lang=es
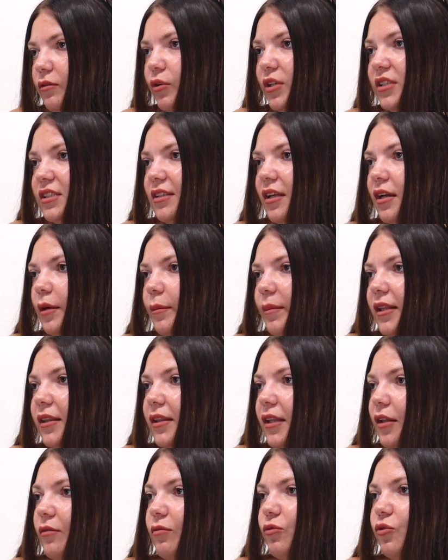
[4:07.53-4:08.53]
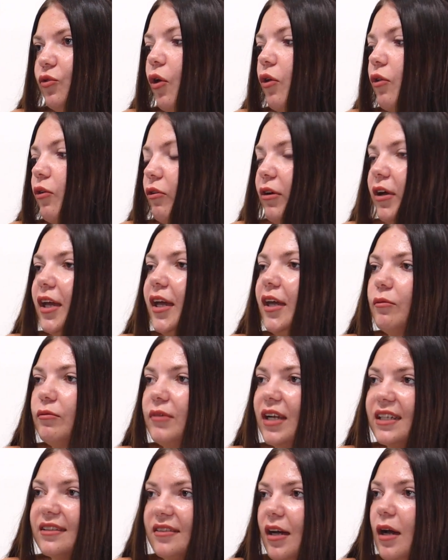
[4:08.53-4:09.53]
No es de repente todo en
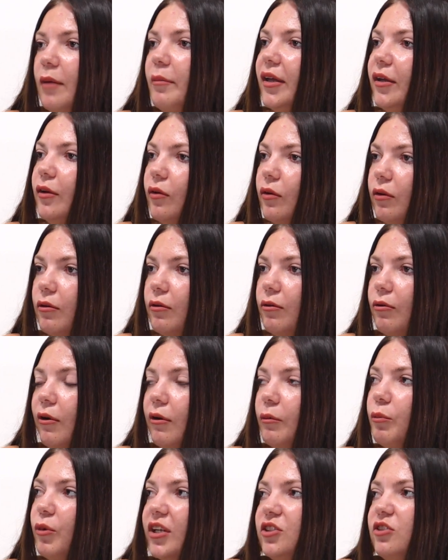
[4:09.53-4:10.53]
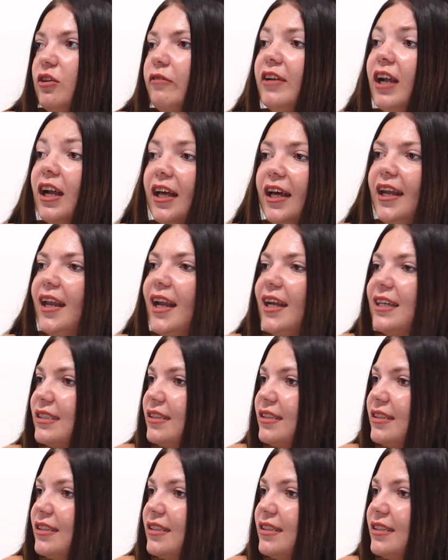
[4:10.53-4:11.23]
un examen o porque eso al final genera